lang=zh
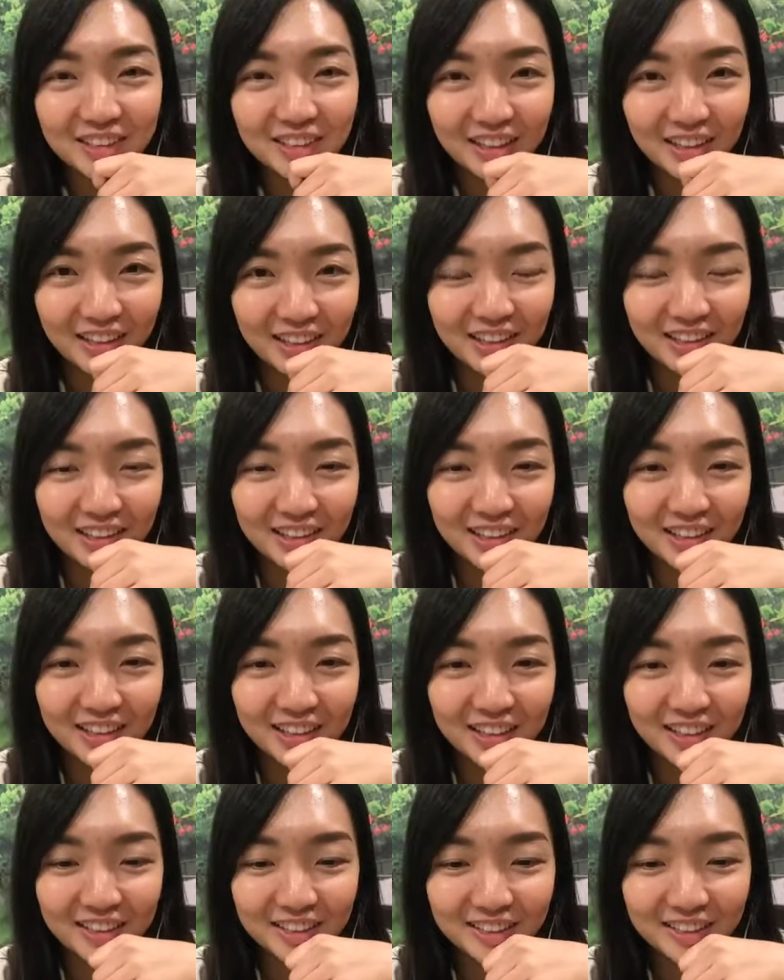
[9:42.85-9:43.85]

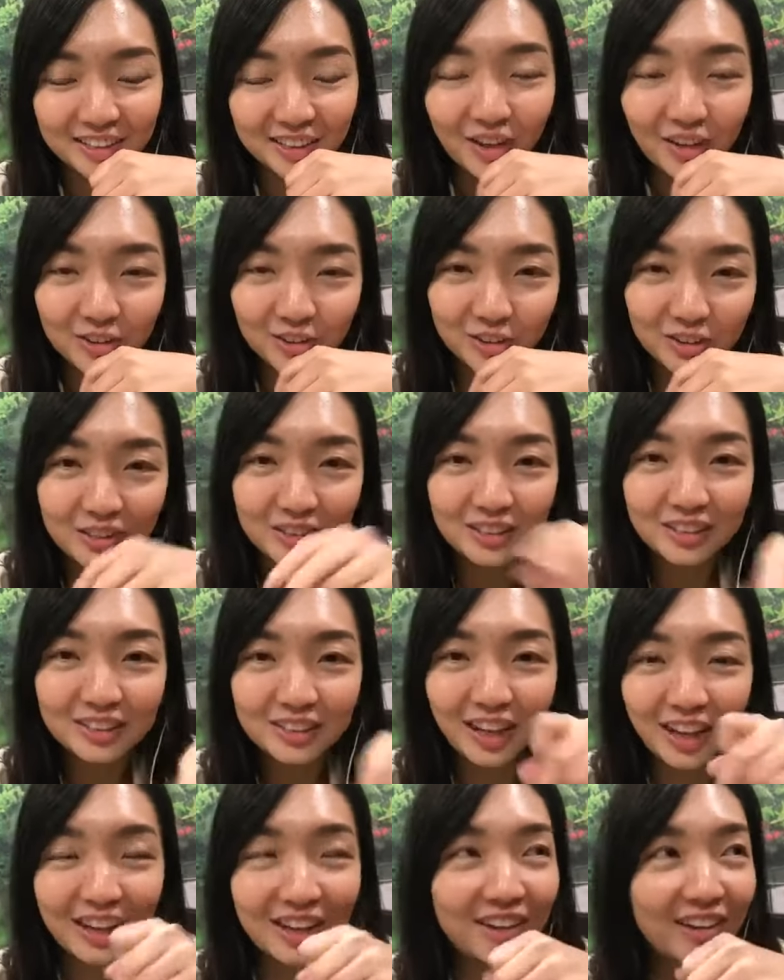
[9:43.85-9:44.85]
呃，哦是是
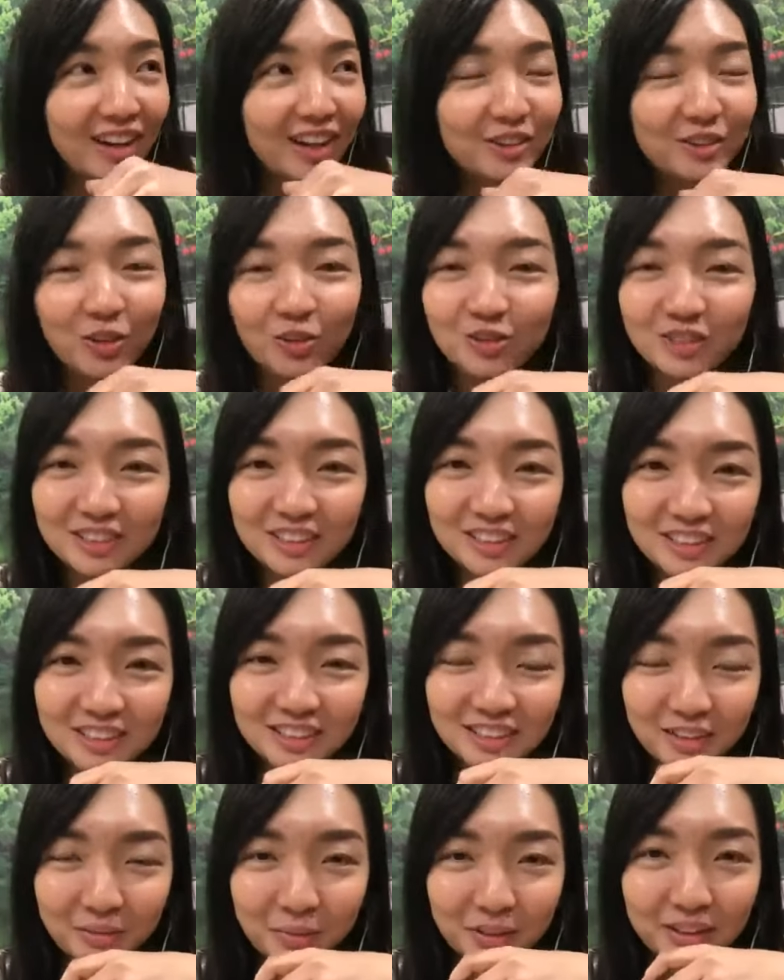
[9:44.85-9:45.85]
还要还要通知
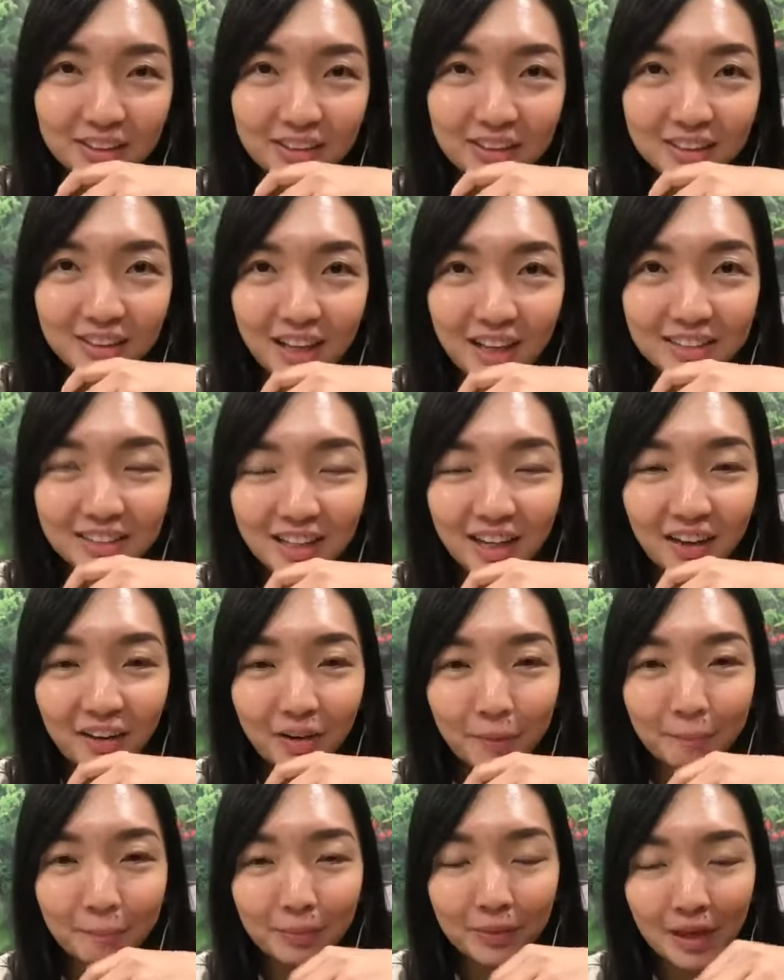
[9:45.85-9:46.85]
你们大家
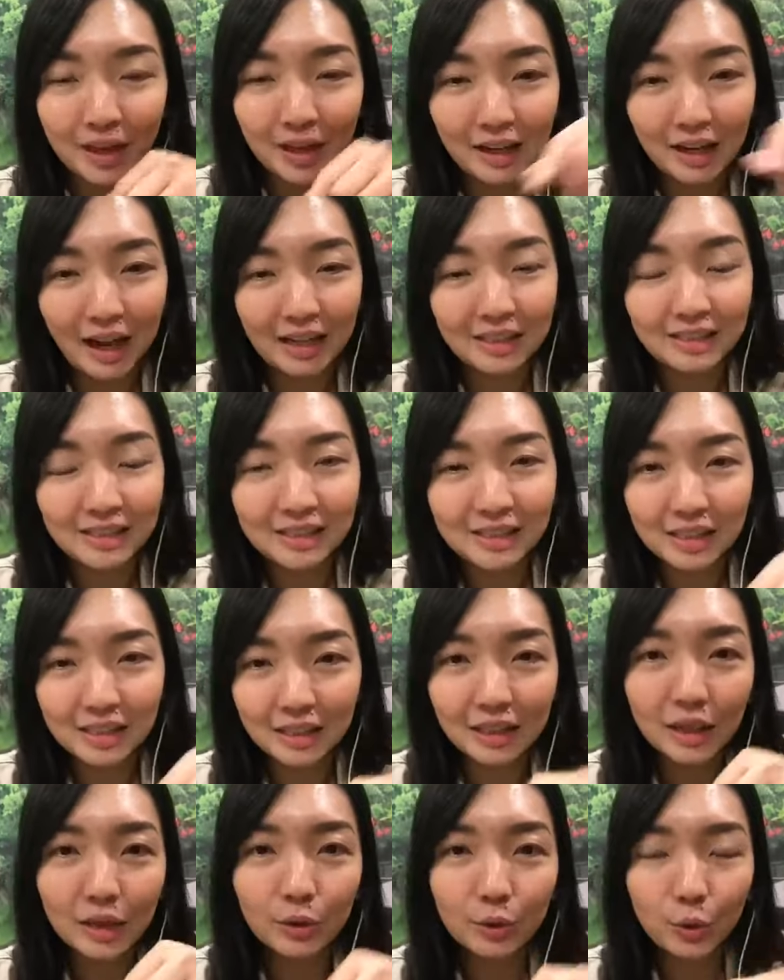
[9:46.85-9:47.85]
哈，来这这
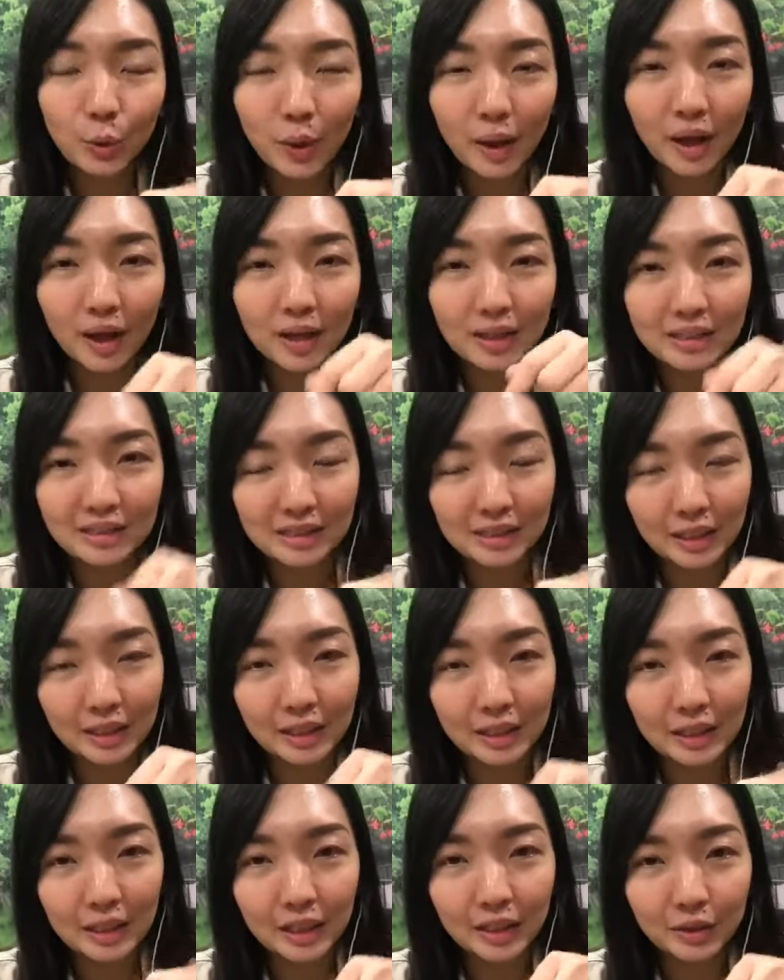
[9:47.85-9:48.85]
个月这
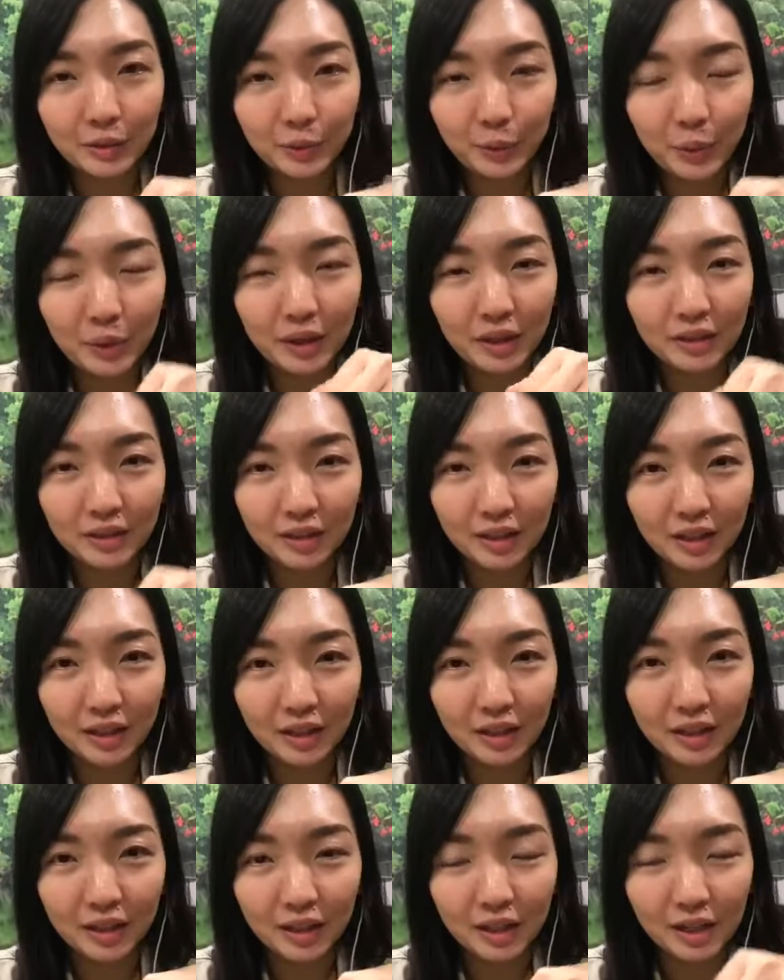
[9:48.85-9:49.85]
个月
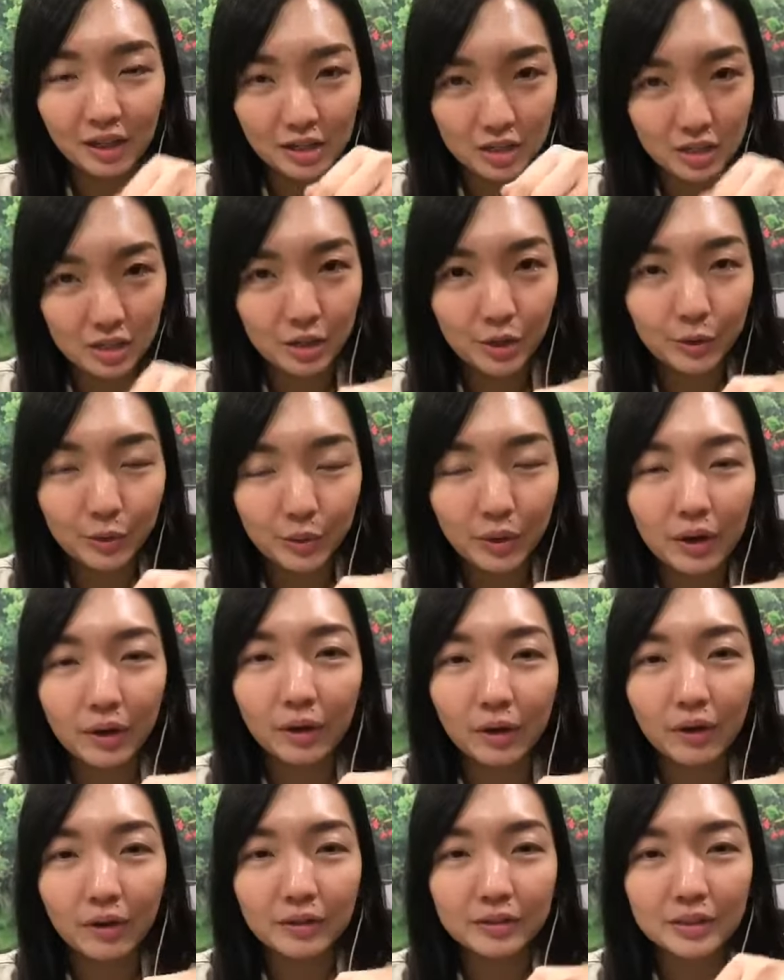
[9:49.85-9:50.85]
的呃二月
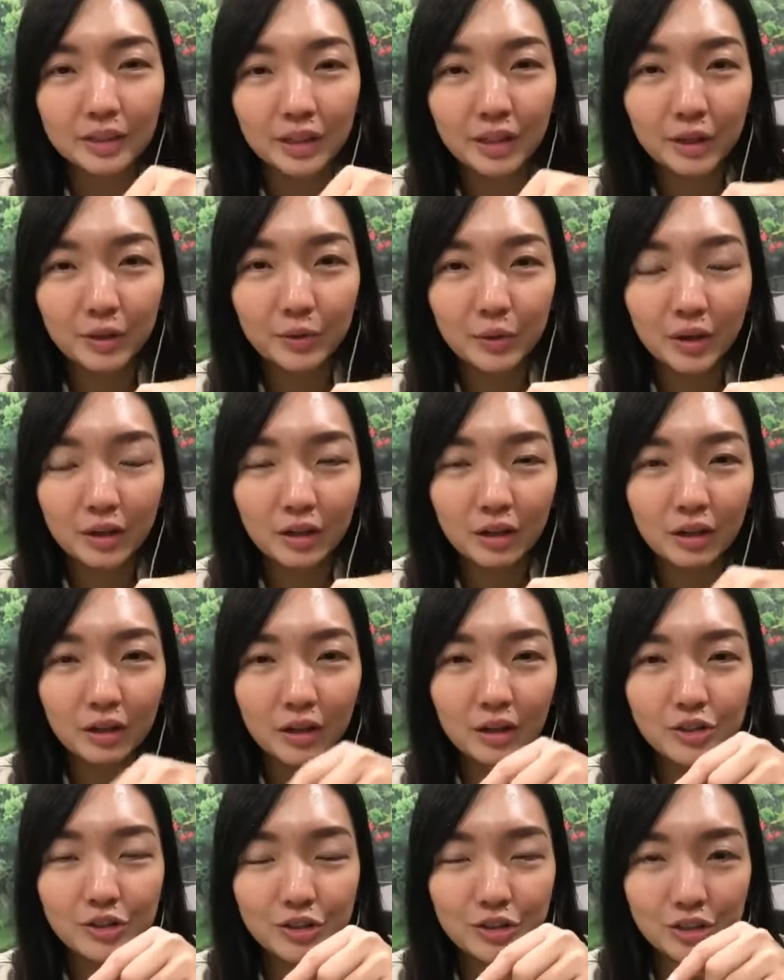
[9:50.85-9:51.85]
哈，这个月的
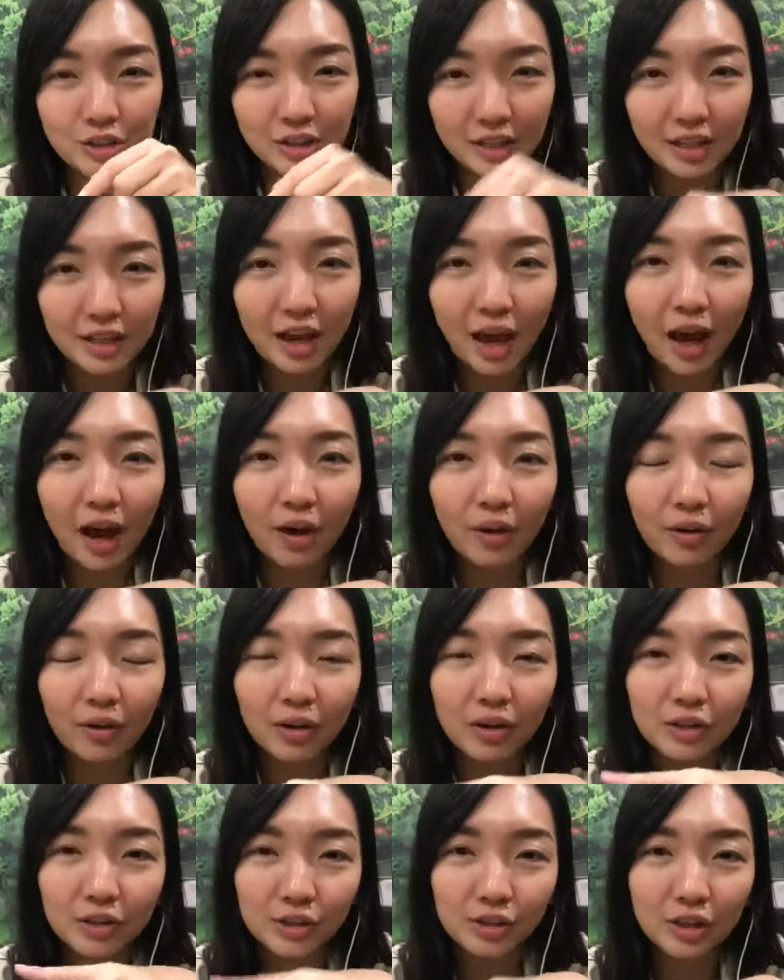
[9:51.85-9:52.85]
二十一号、
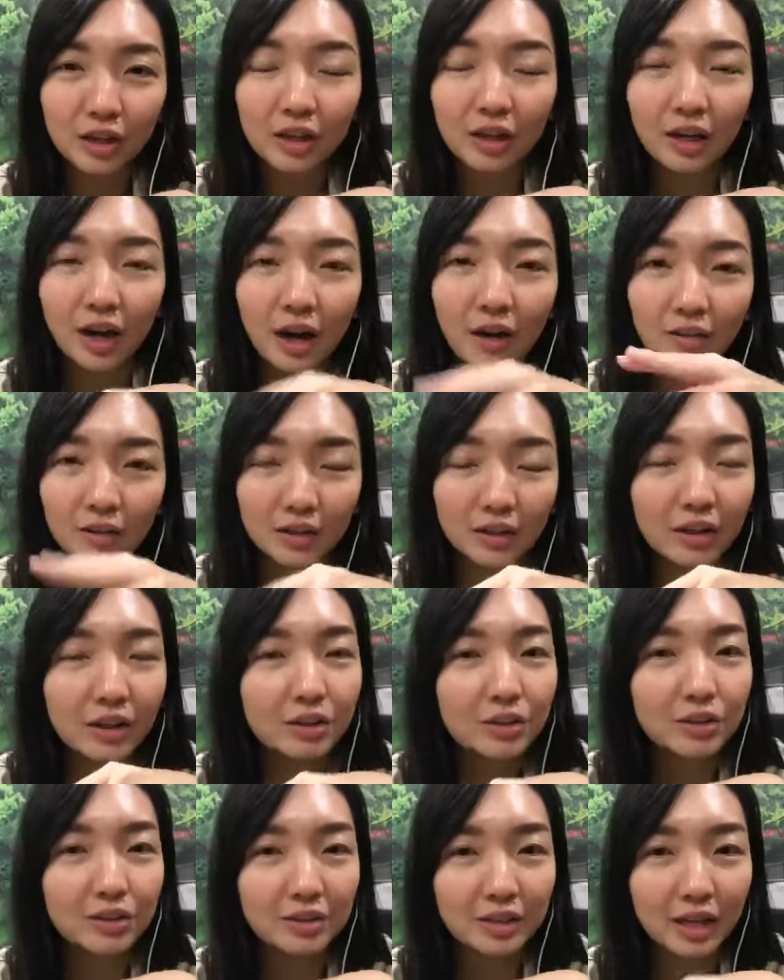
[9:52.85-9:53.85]
二十二号跟二
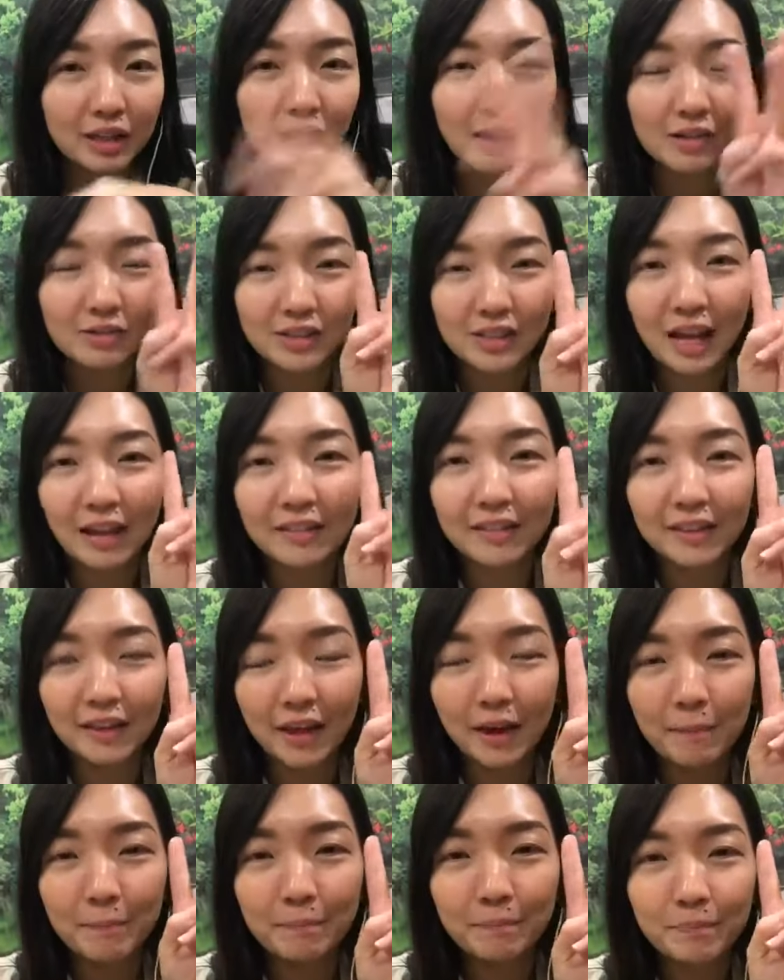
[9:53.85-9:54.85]
十三号三
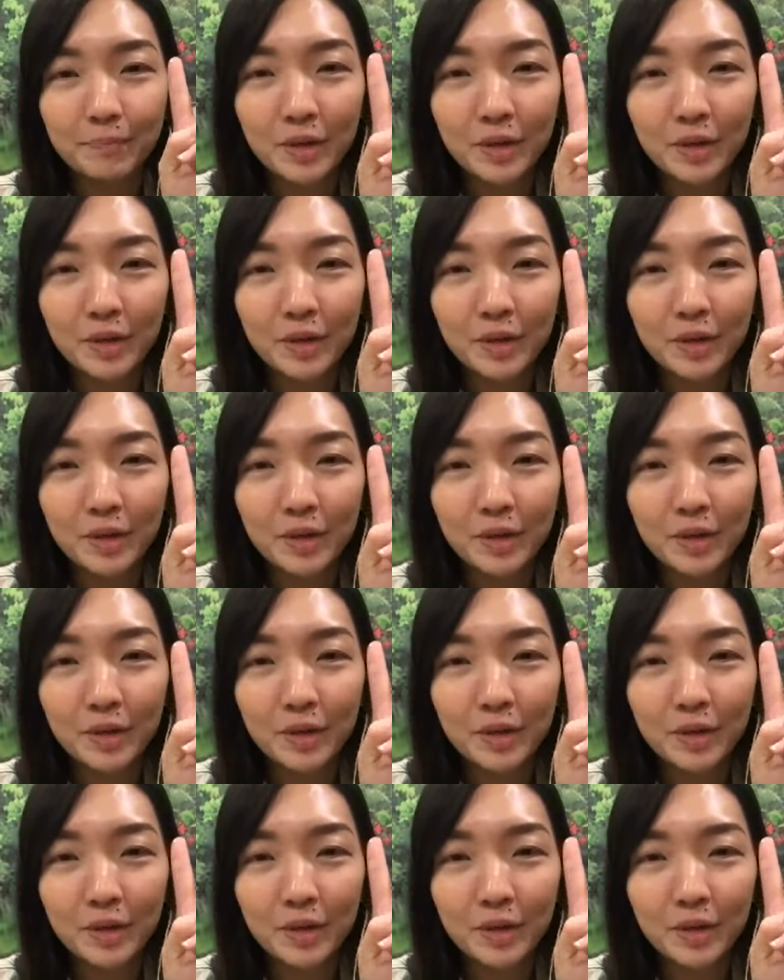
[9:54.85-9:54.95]
天。